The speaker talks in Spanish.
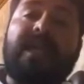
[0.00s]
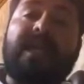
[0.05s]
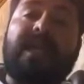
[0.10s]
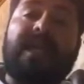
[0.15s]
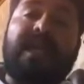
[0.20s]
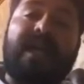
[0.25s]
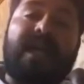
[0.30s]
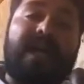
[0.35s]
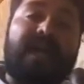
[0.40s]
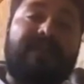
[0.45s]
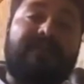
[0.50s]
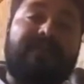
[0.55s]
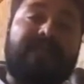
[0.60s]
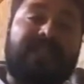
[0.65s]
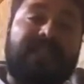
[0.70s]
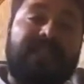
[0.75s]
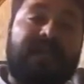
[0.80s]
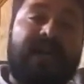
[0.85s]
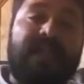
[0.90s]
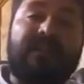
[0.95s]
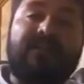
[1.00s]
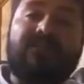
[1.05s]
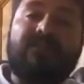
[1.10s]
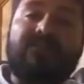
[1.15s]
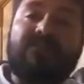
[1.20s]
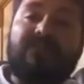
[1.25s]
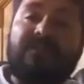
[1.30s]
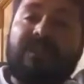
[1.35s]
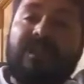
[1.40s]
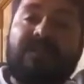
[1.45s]
que al final
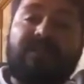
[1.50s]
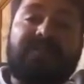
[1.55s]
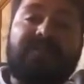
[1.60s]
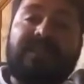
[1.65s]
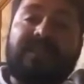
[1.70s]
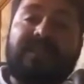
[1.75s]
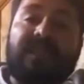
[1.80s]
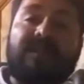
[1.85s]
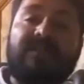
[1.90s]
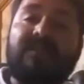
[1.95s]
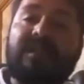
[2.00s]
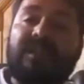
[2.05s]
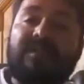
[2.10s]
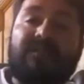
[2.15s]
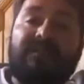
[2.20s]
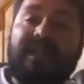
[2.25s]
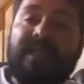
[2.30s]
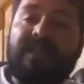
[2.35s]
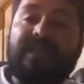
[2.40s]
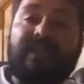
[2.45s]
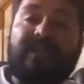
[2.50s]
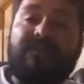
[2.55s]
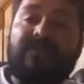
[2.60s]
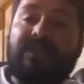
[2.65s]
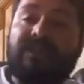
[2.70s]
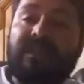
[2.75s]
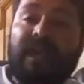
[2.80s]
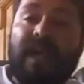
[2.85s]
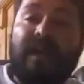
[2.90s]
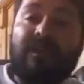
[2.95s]
los soldados pensaron que lo habían
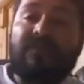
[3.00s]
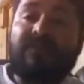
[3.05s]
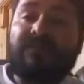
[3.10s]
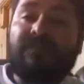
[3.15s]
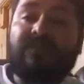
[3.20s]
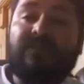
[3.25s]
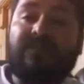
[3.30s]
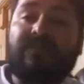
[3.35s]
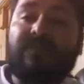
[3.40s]
derrotado,